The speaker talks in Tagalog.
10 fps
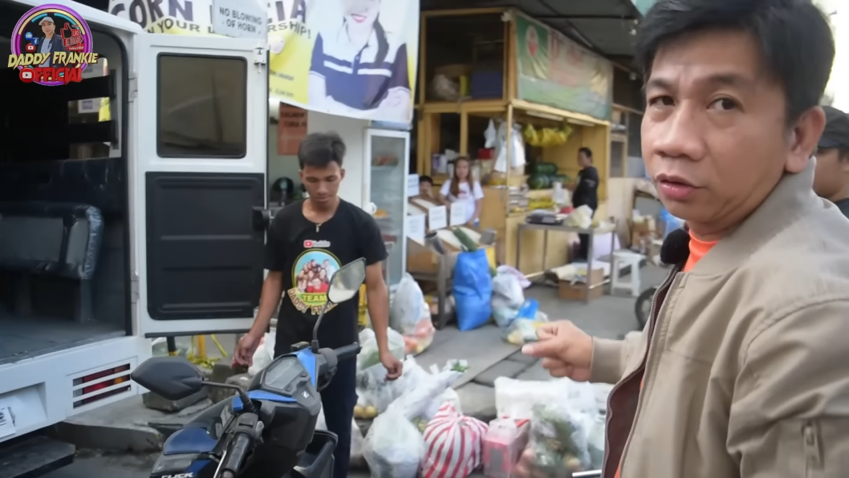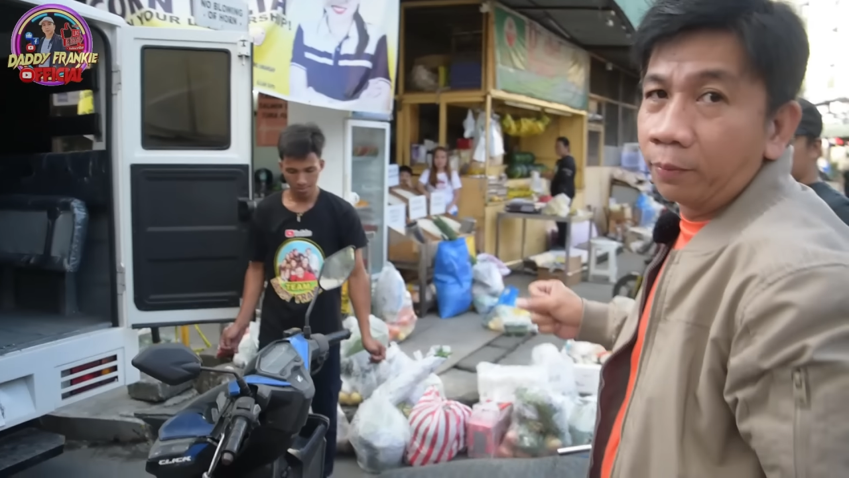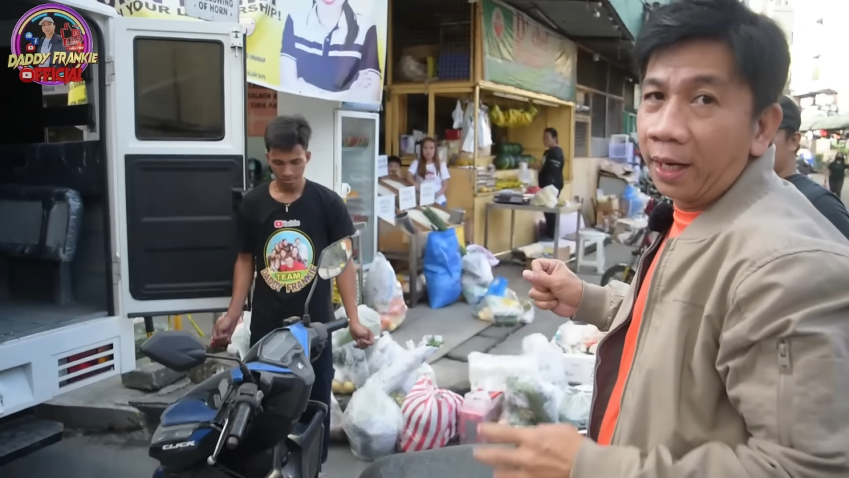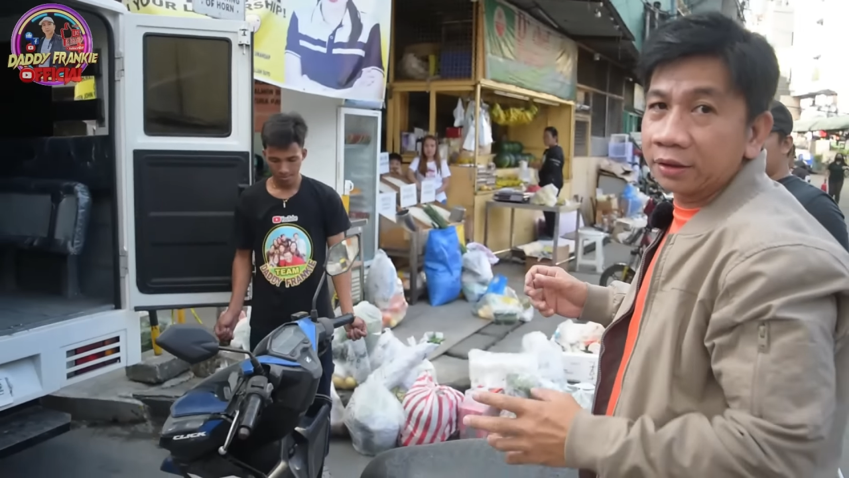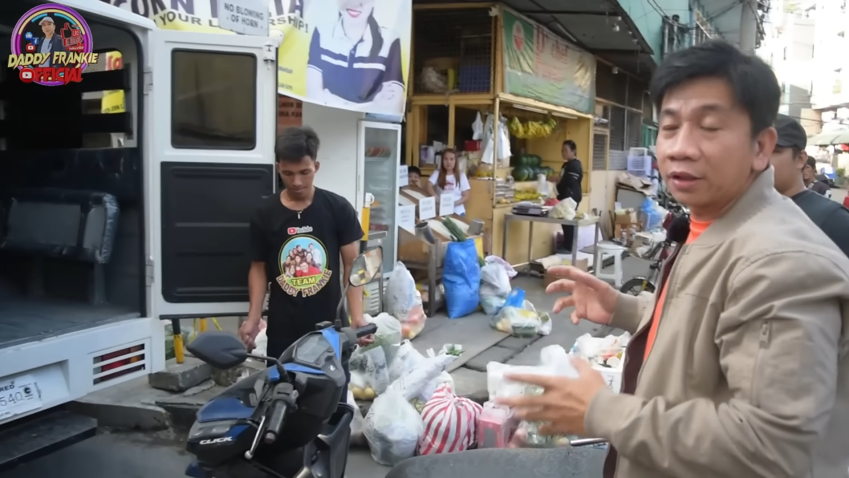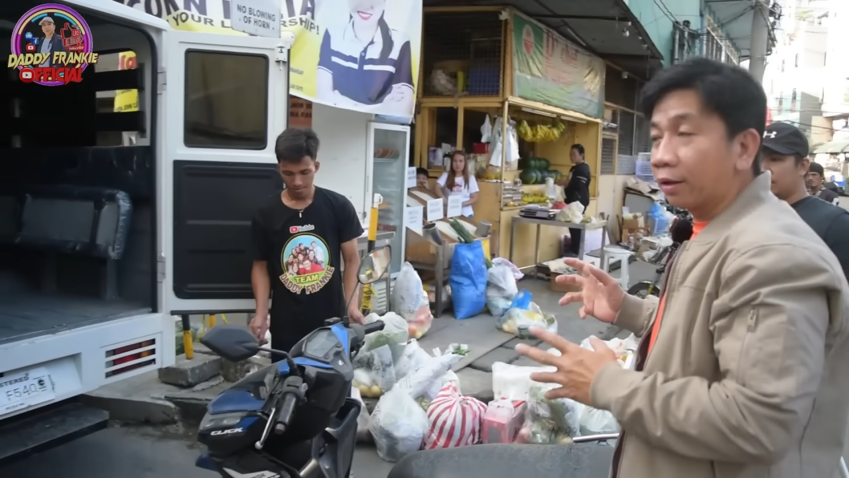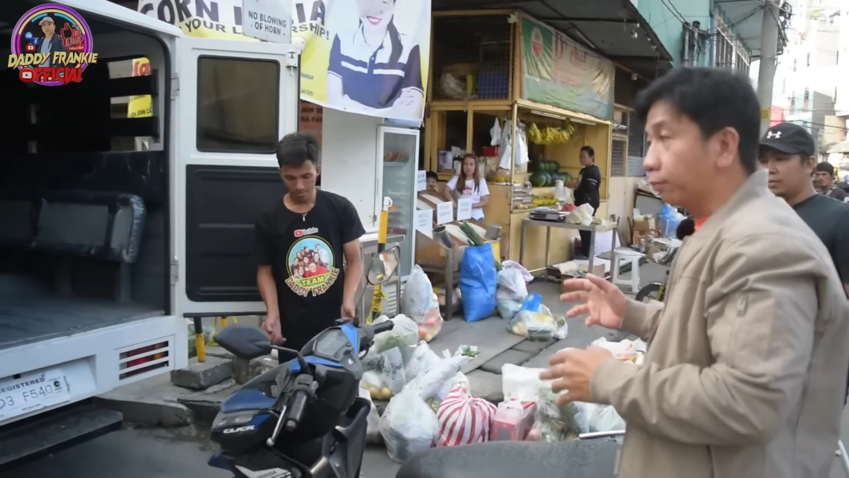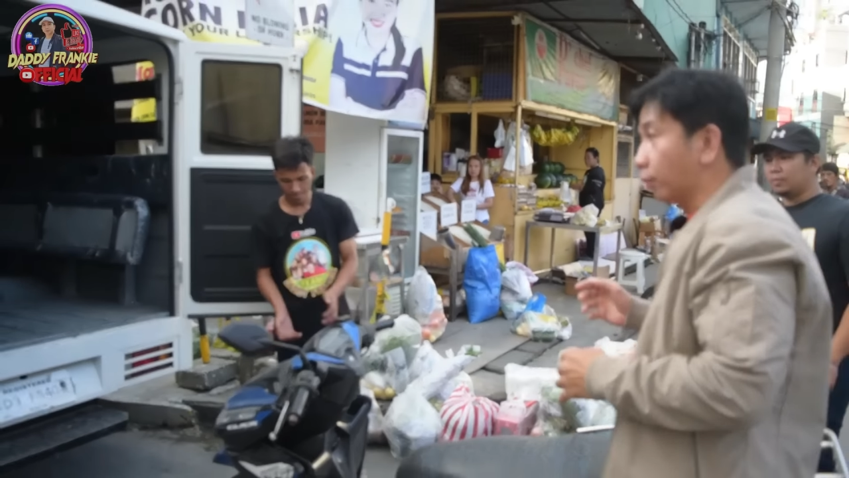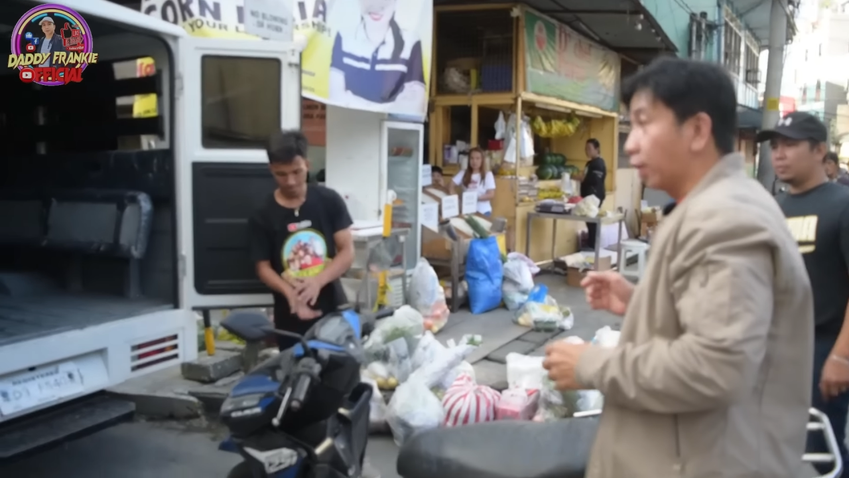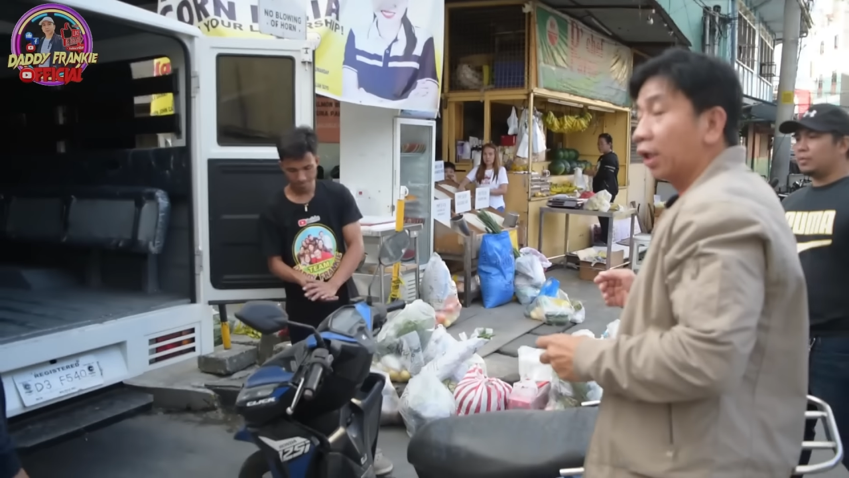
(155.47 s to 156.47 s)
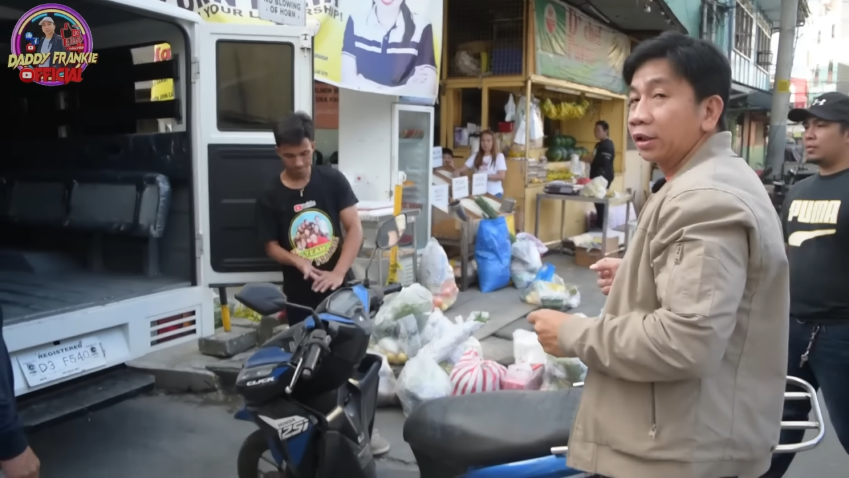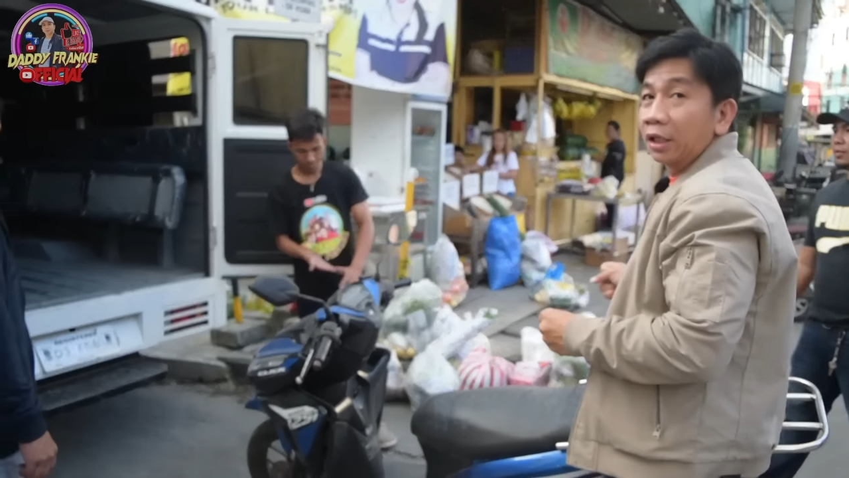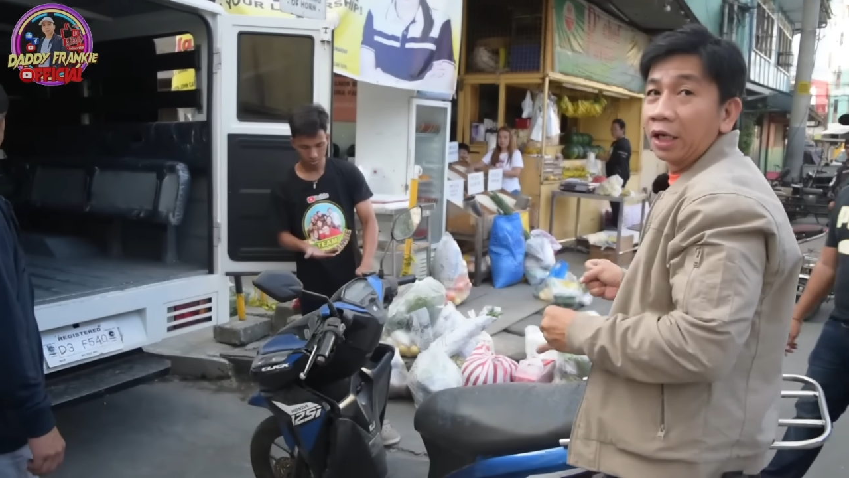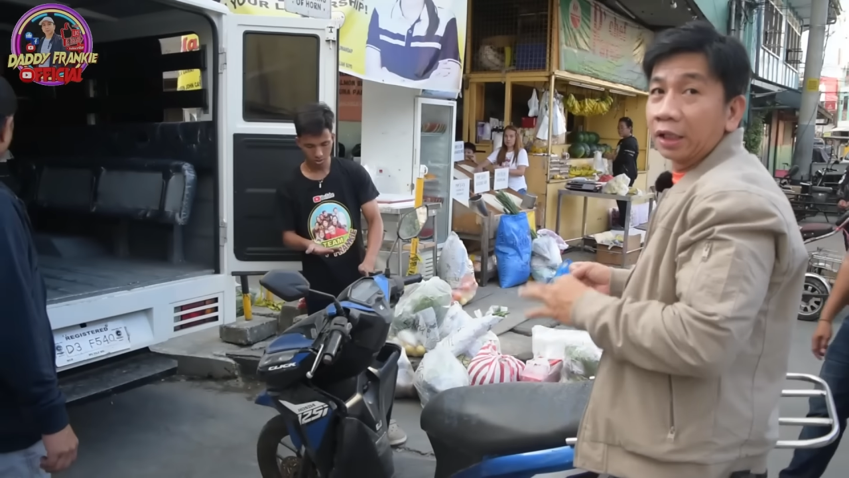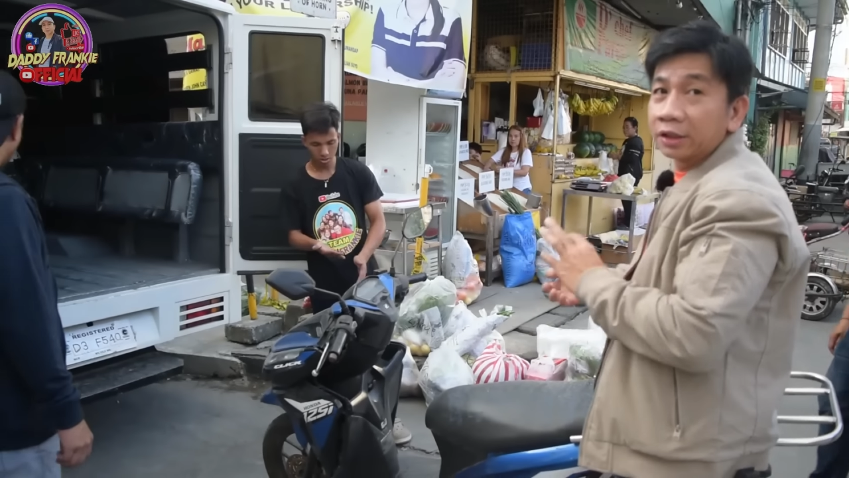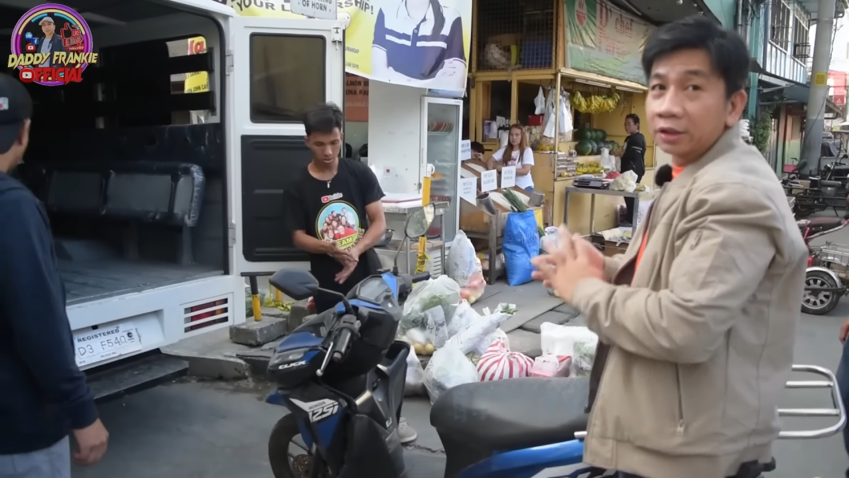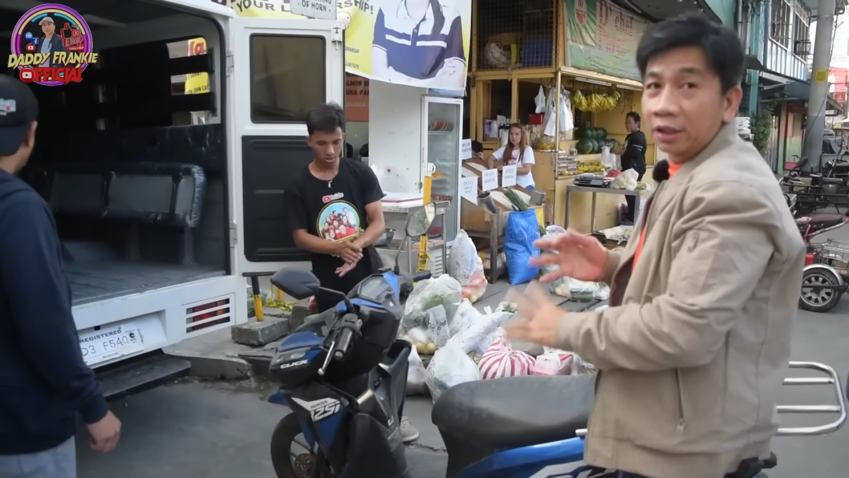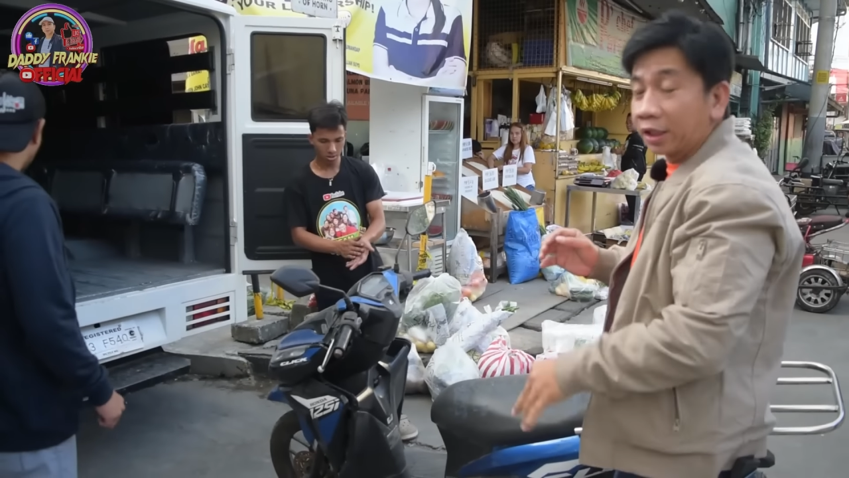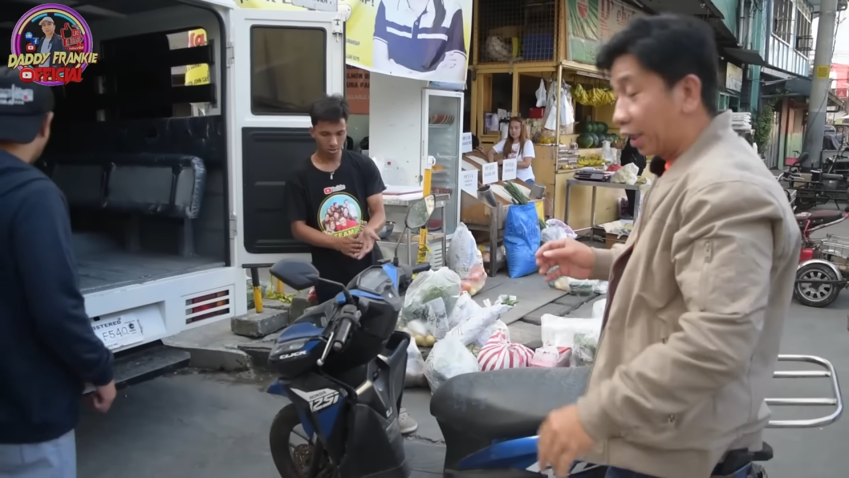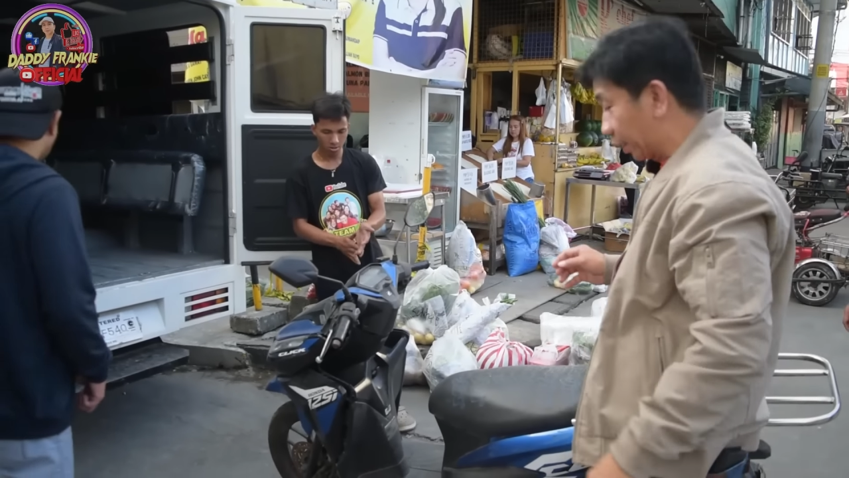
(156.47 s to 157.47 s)
tumatakbo yan, di nila
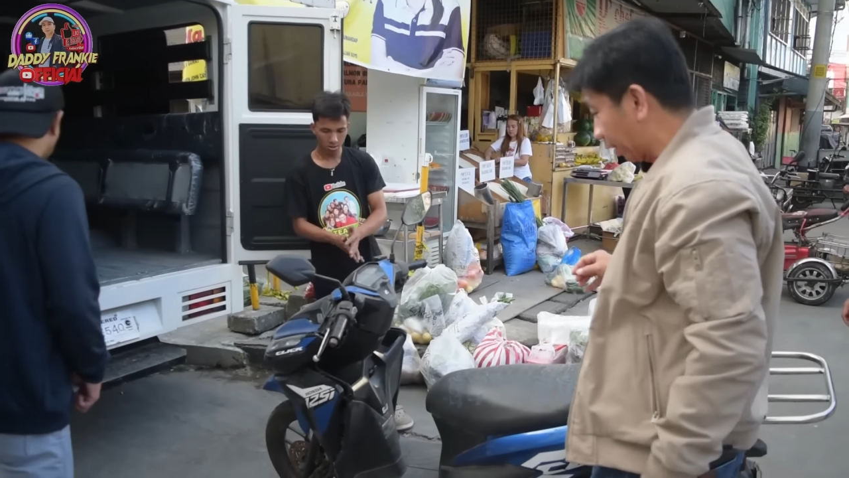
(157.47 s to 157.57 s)
titigil ang